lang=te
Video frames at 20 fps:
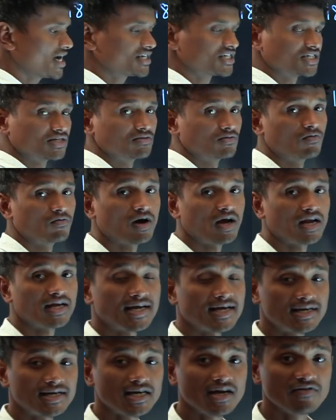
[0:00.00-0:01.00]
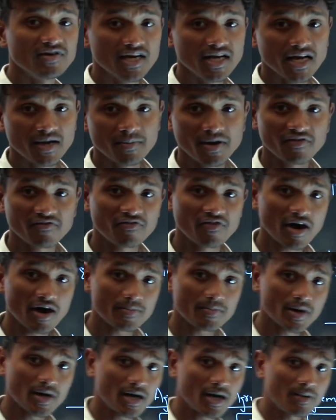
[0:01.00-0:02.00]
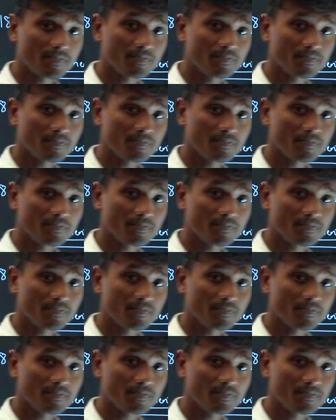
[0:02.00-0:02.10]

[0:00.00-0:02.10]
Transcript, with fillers: క్యాష్ వాళ్ళకి ఎట్లా విలియం అండ్ ఫార్మా